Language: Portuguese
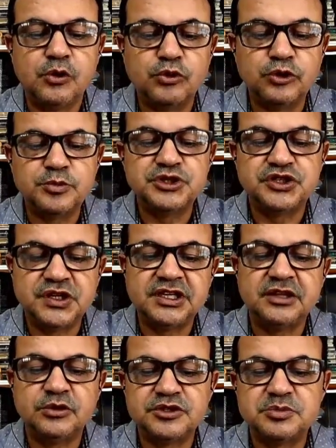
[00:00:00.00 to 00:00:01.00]
O grupo de
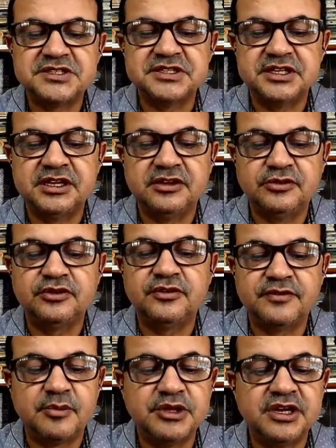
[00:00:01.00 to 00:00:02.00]
32 brasileiros e
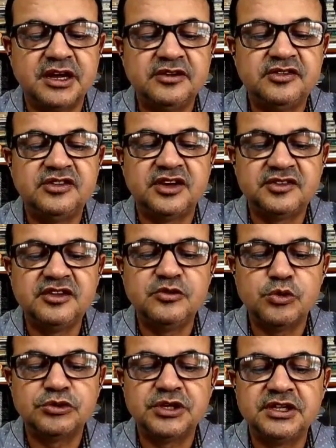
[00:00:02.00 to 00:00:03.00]
familiares já se
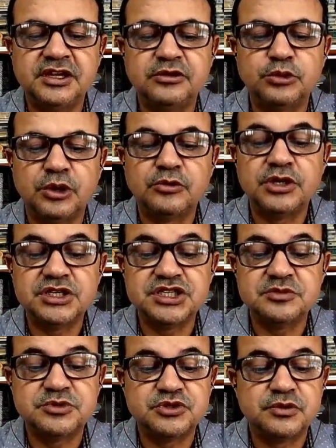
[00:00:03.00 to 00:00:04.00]
encontra em território
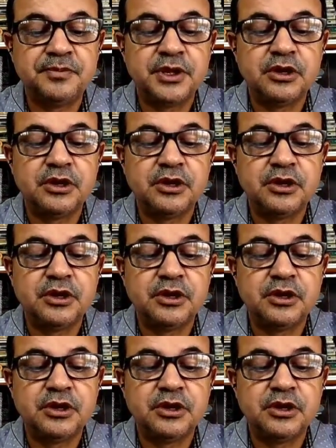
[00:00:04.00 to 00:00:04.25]
egípcio,